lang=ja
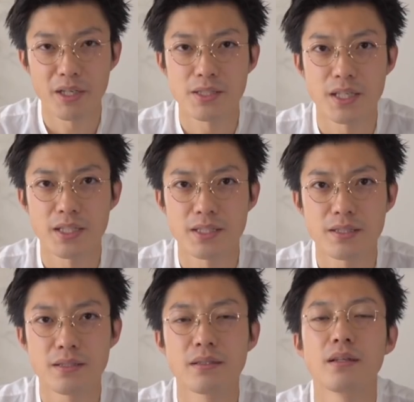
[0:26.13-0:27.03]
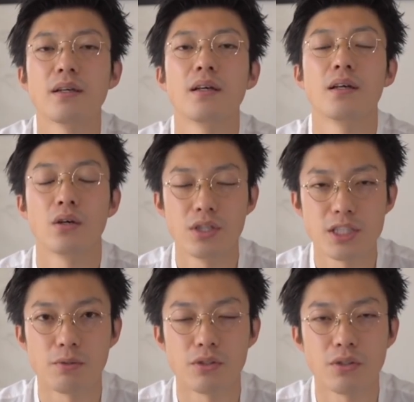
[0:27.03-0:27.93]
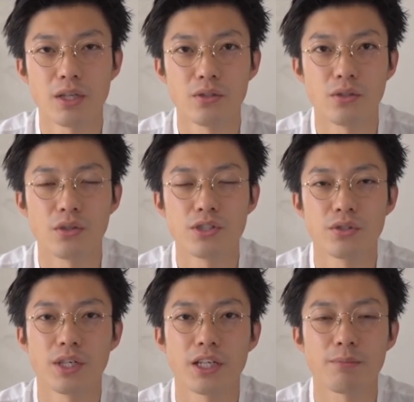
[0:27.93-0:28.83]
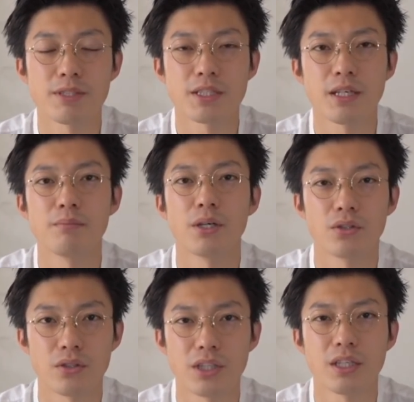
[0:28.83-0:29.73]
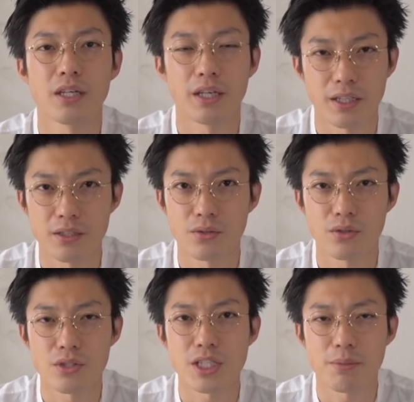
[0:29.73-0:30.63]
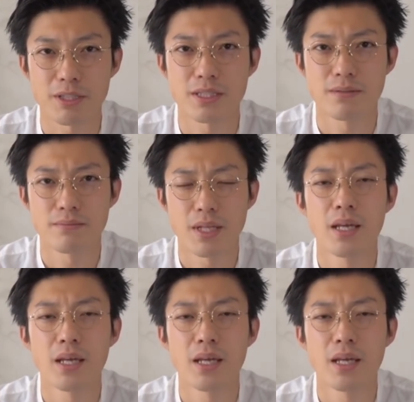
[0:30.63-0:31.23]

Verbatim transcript: 風です。本日も動画の方ご視聴いただきまして誠にありがとうございます。